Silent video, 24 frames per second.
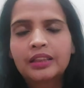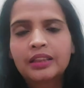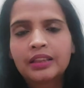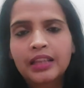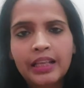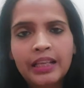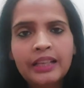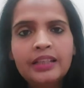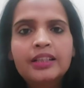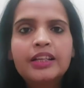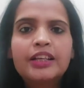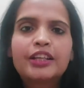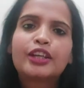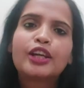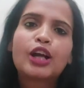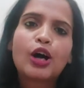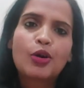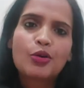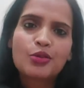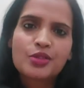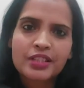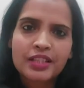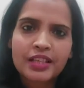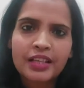तीन
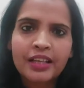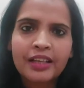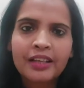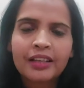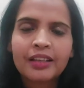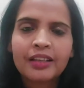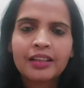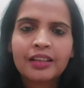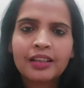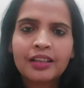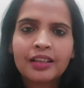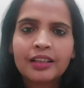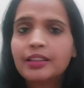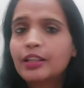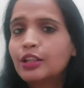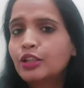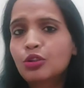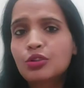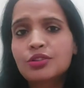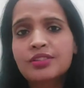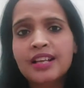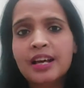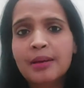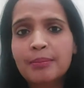घटनाओं से ये
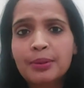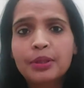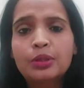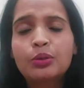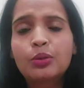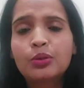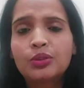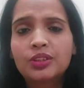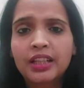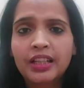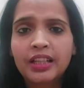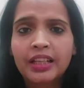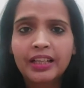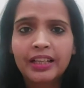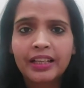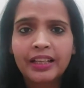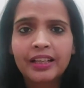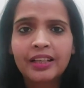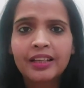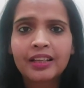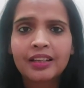तो साबित होता है